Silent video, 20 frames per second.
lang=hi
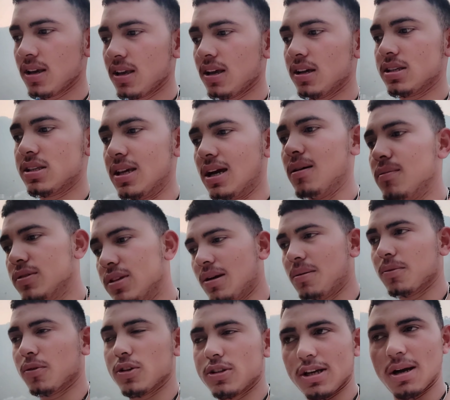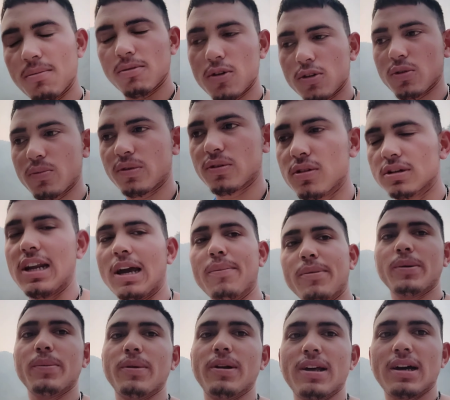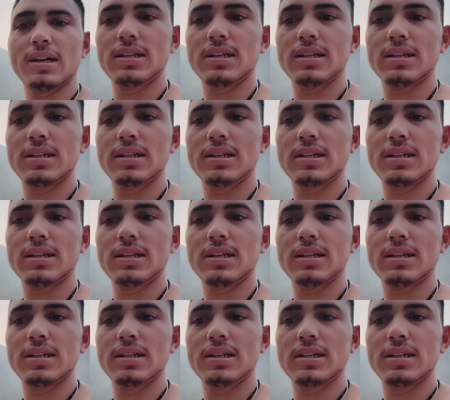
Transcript: यार शाम शाम को शाम को तो मेरे को टाइम नहीं मिल